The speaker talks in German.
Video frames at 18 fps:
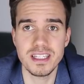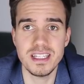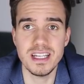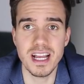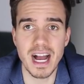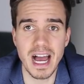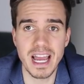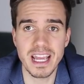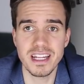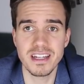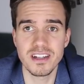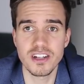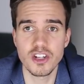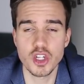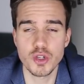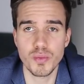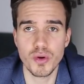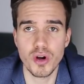die
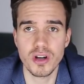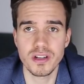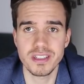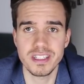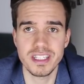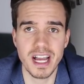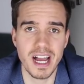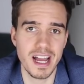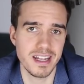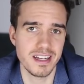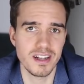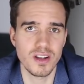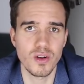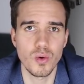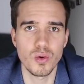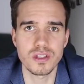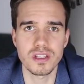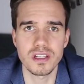eine gesprochen, die
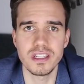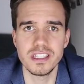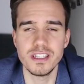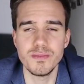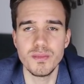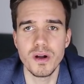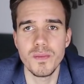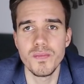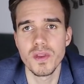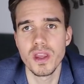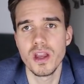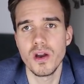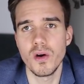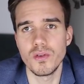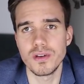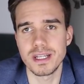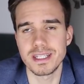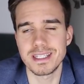eine große Liebe
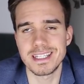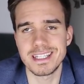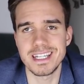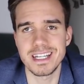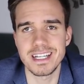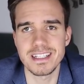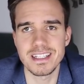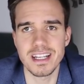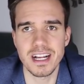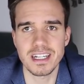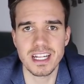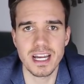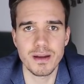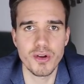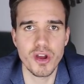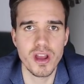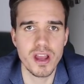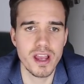und dass ich dir gesagt
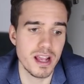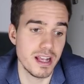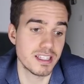habe,